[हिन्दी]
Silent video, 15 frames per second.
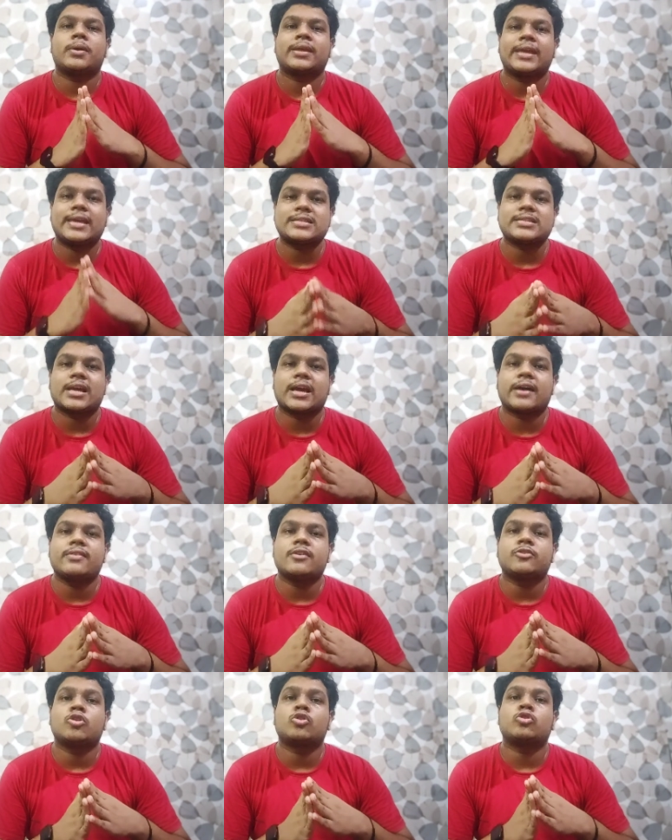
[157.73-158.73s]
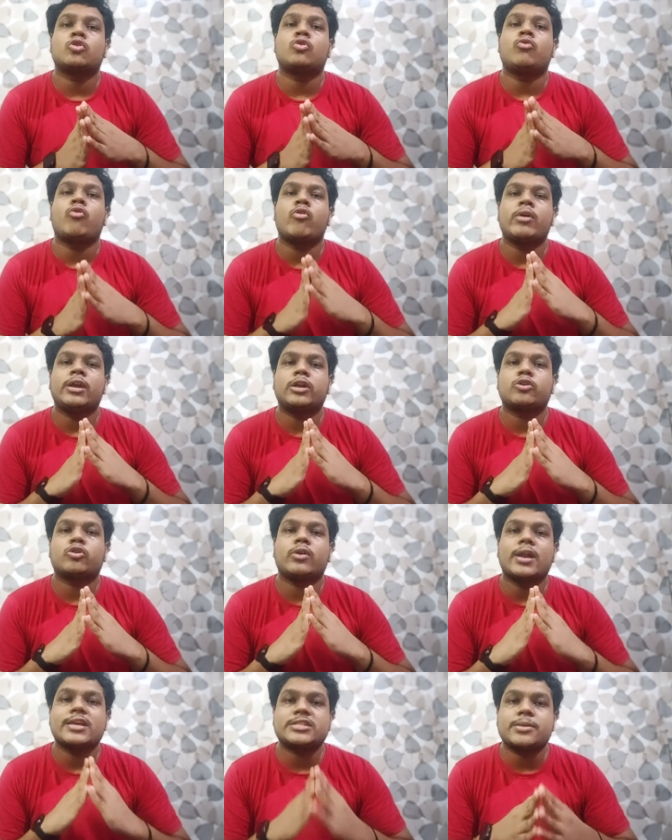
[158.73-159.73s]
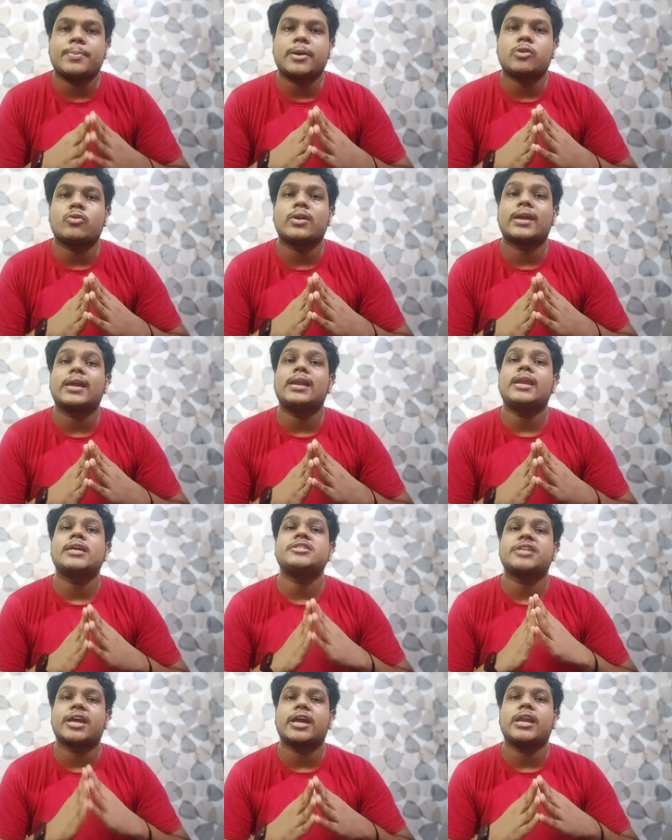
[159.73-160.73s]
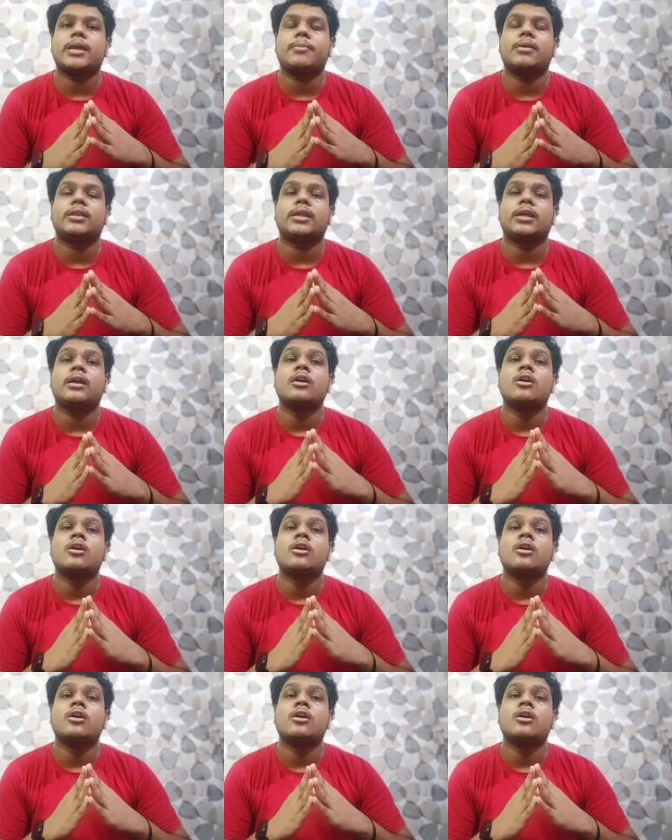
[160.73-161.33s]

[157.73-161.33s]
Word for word: केस लगा देते हो तो वो हीट को डेसीपेट होने के लिए जगह नहीं मिलती